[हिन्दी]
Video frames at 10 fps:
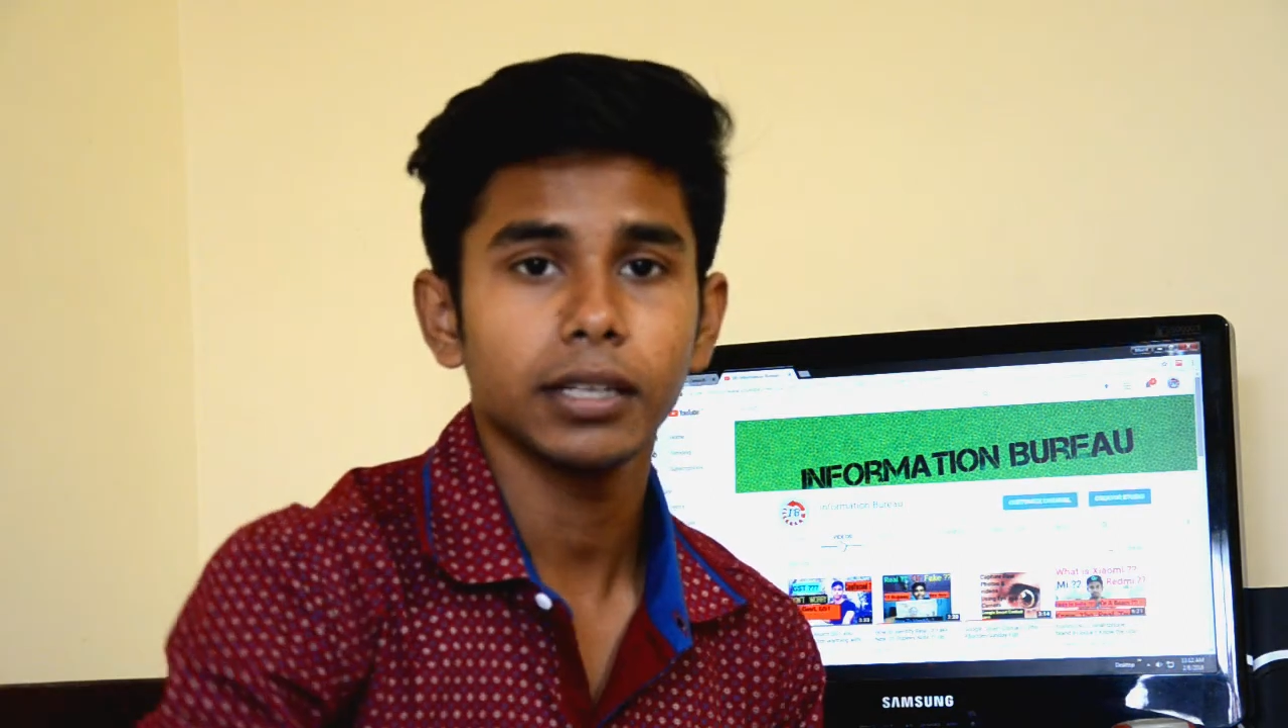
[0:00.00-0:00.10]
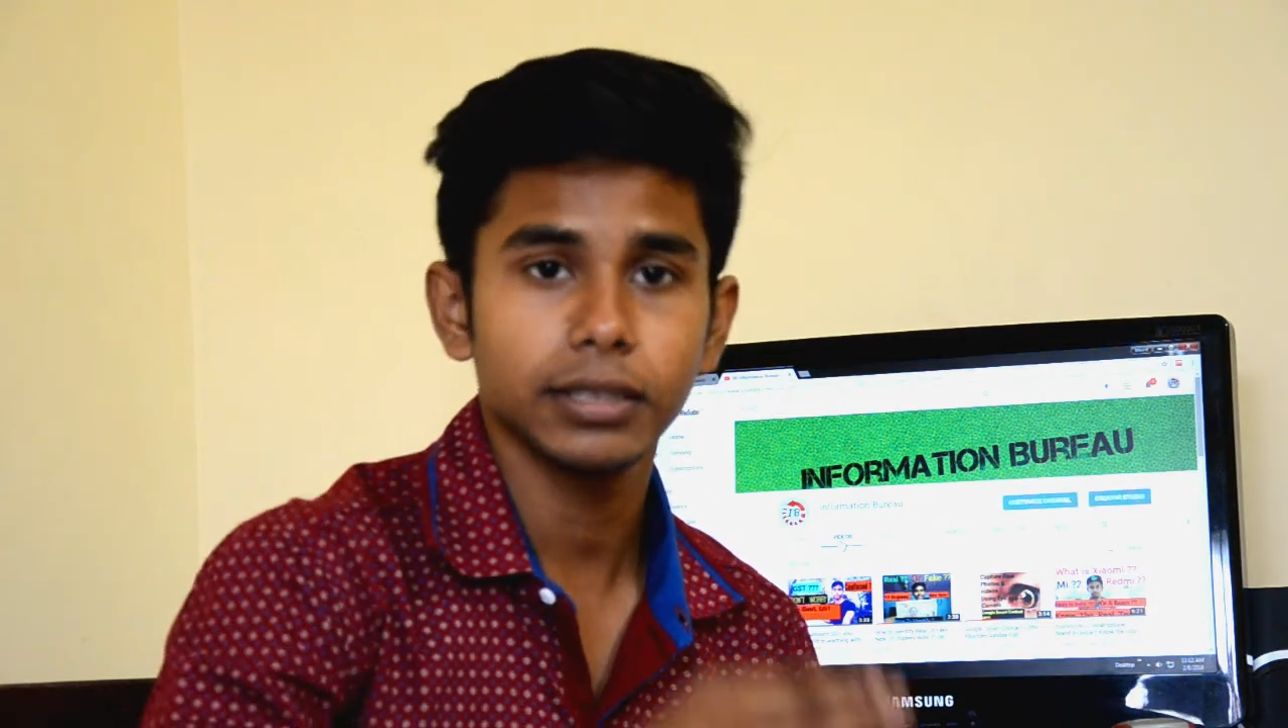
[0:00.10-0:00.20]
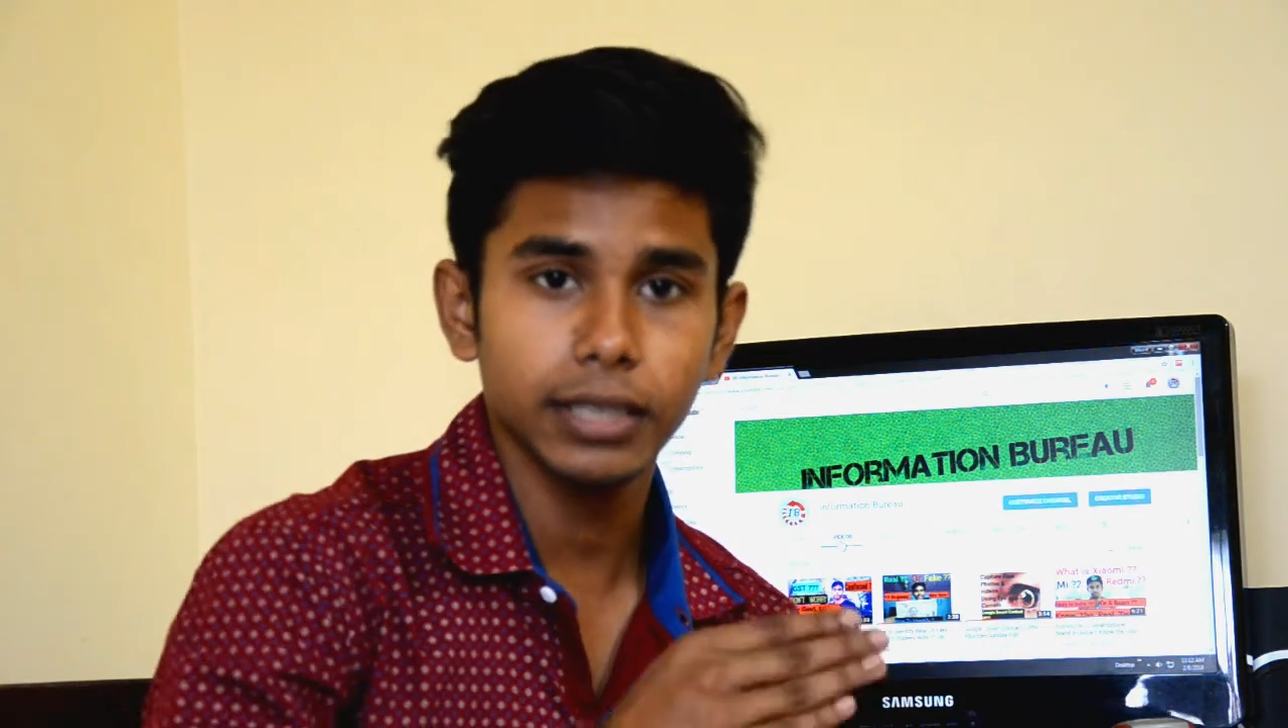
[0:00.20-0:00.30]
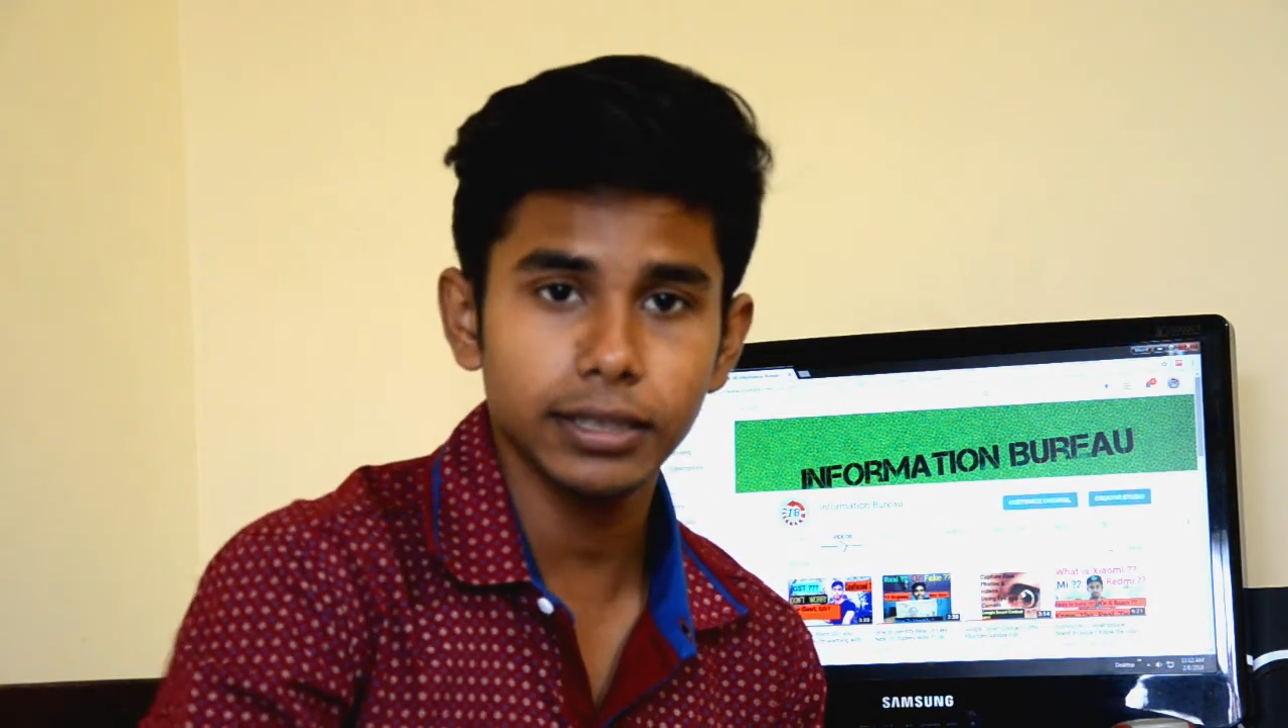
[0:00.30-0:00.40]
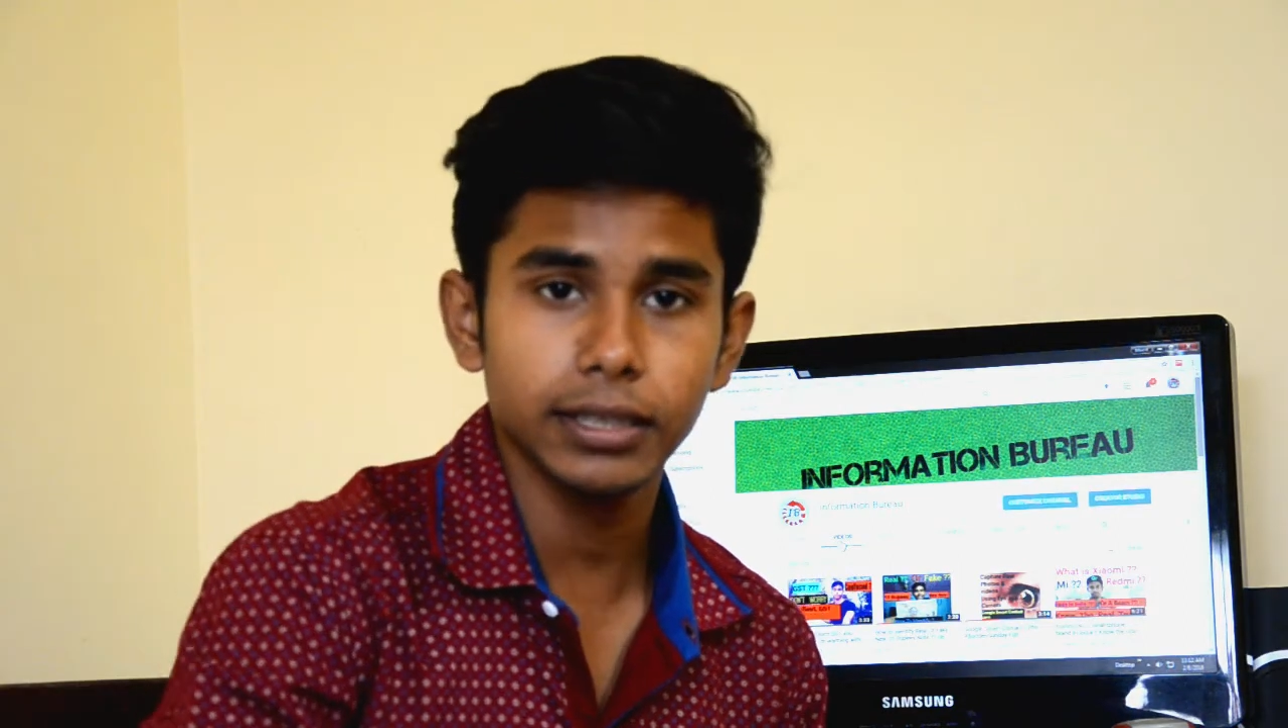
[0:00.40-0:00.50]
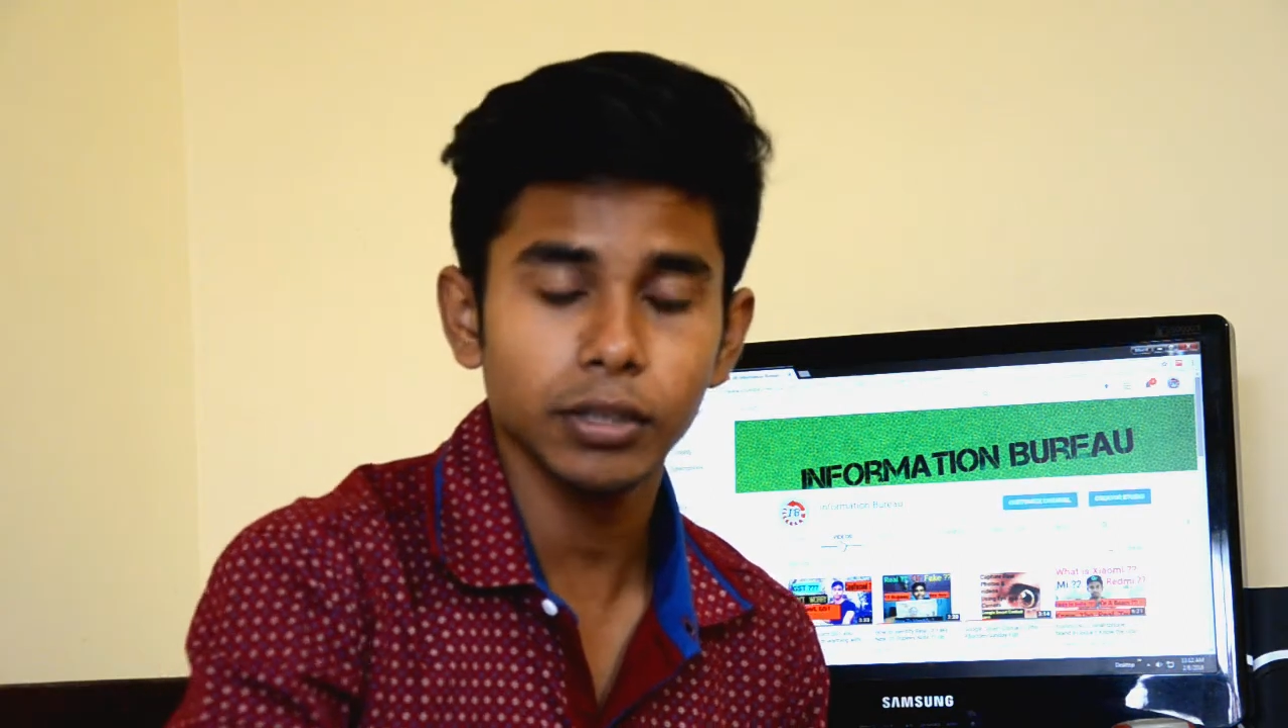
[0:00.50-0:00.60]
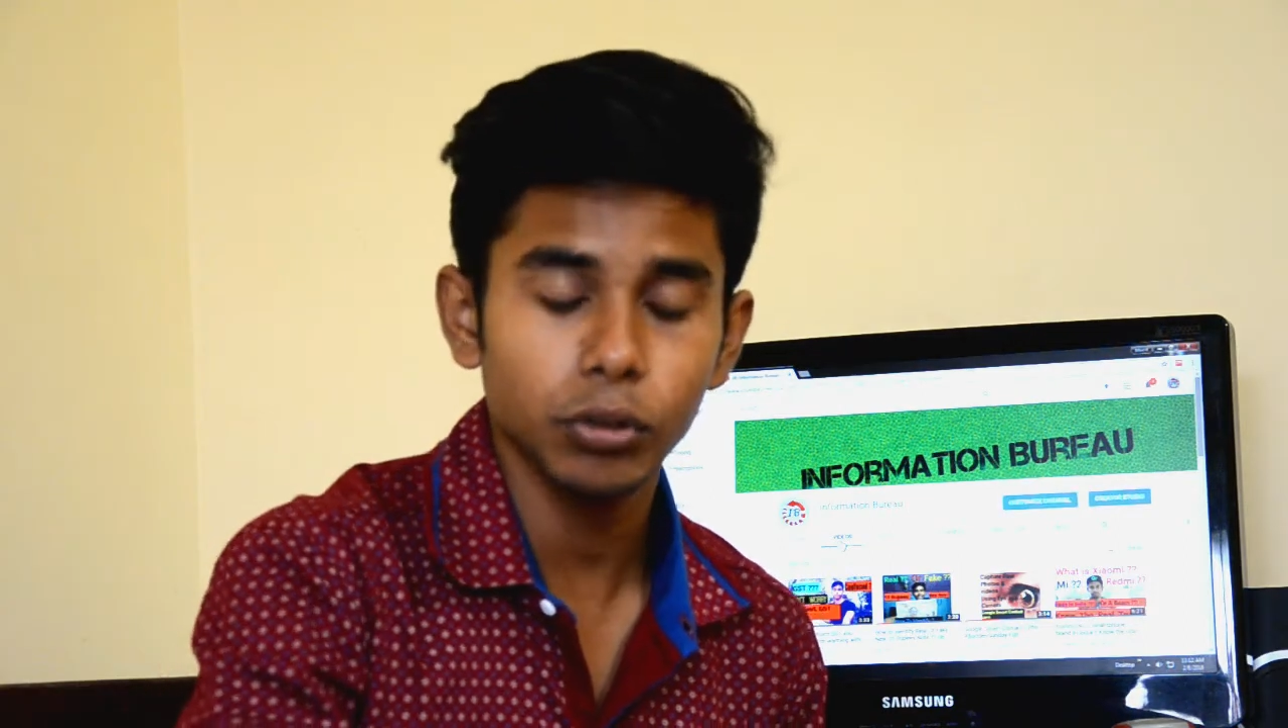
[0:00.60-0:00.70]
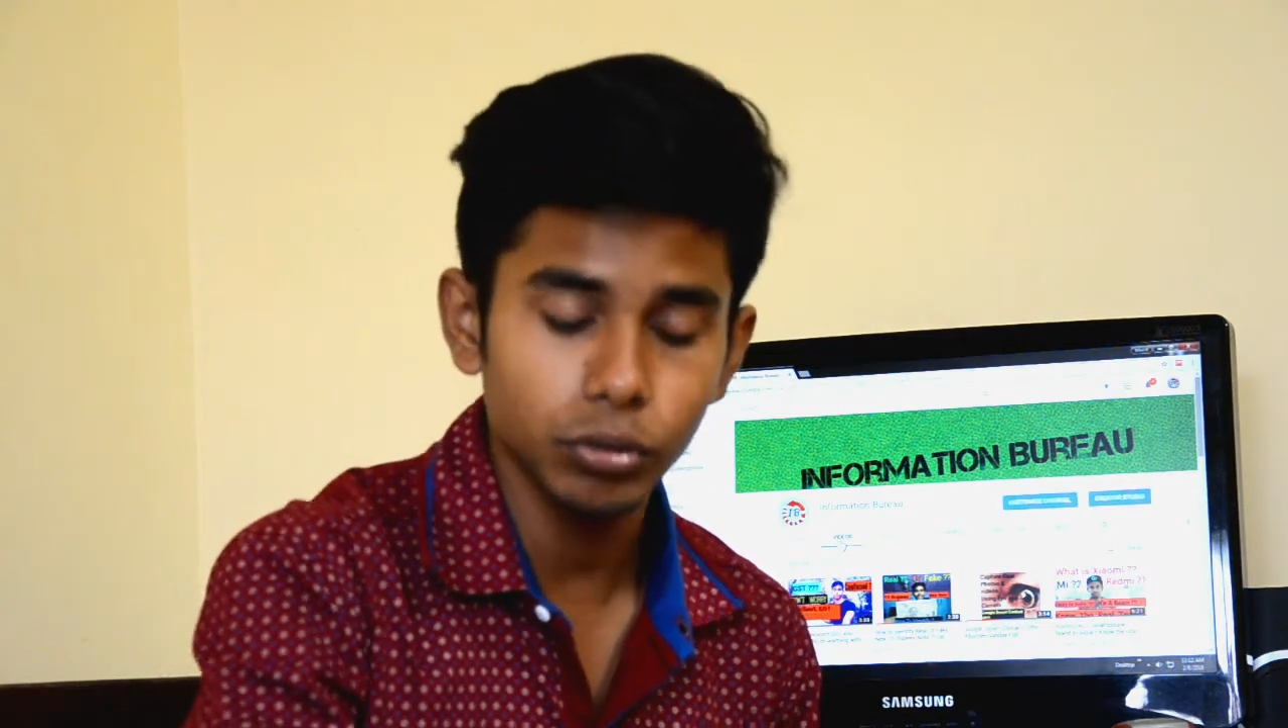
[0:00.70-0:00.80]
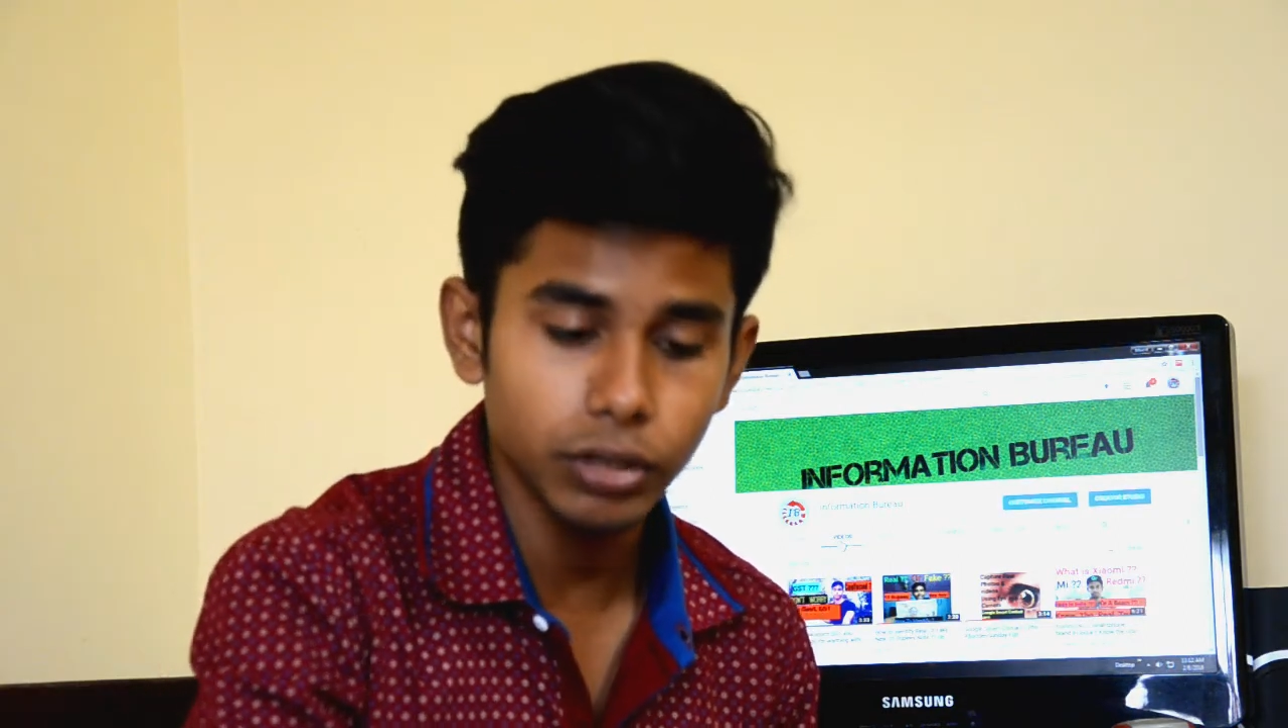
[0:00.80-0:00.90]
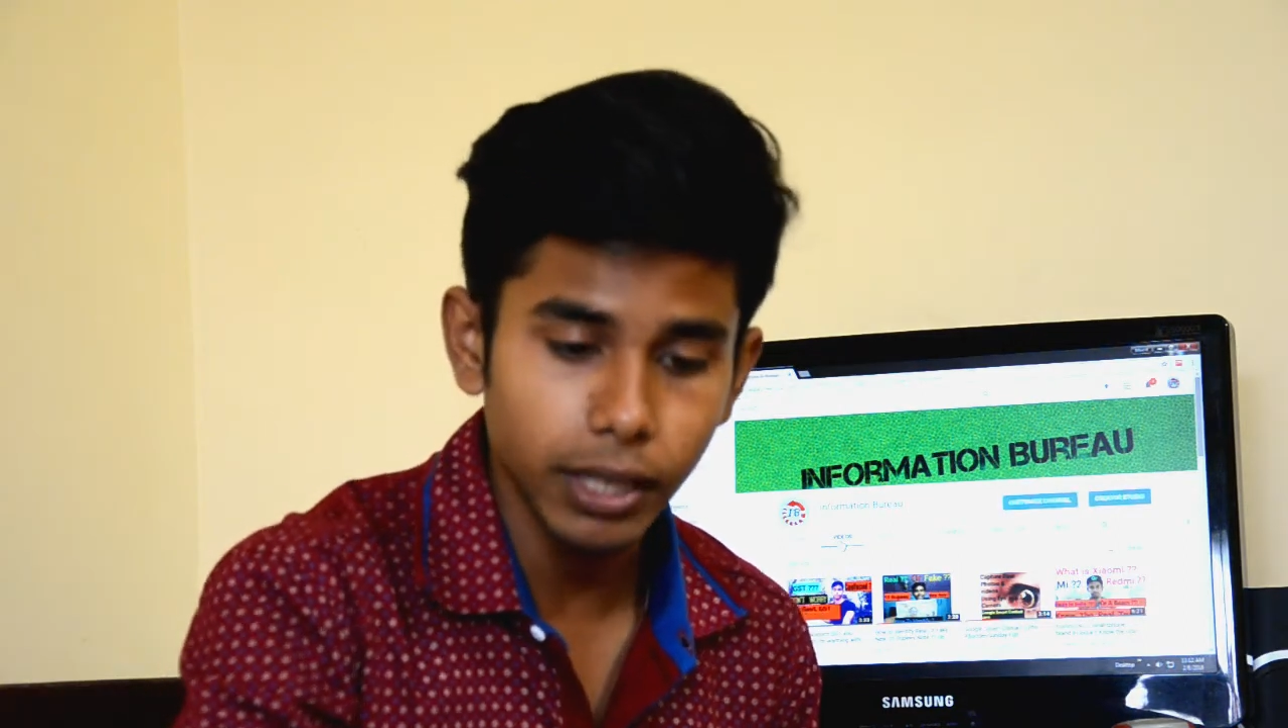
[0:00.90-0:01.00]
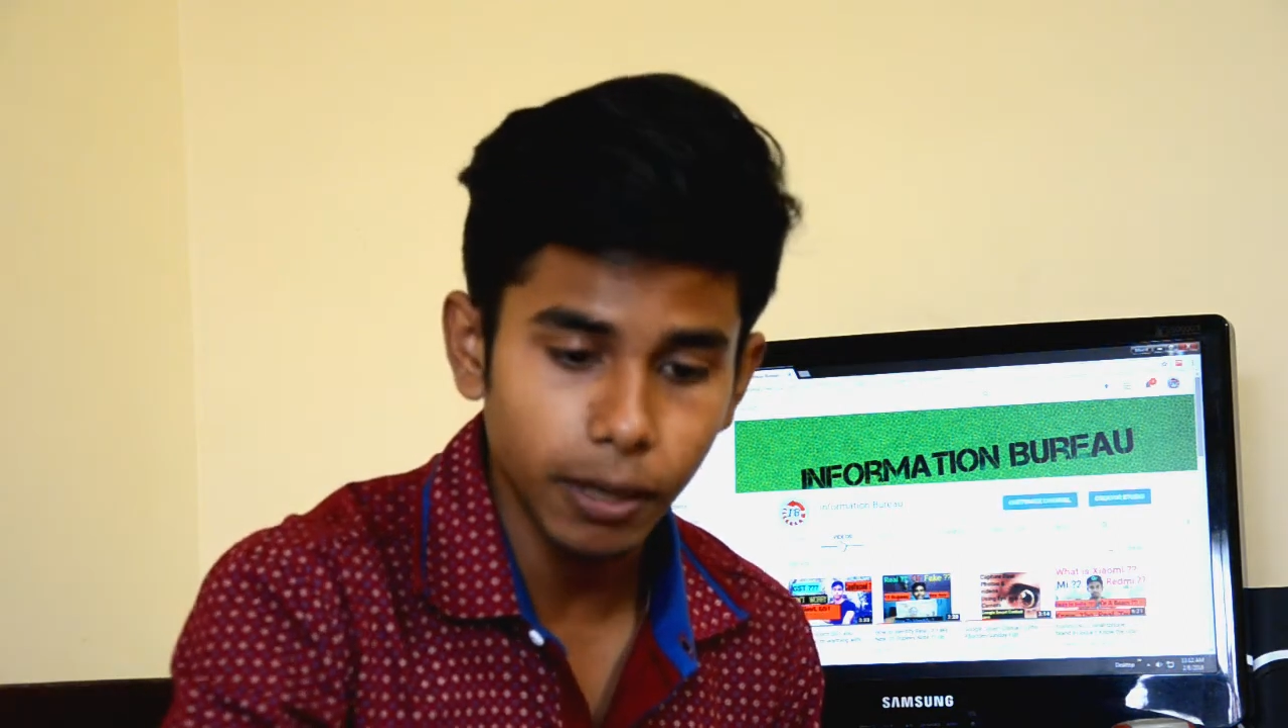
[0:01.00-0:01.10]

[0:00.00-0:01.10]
जिससे उसे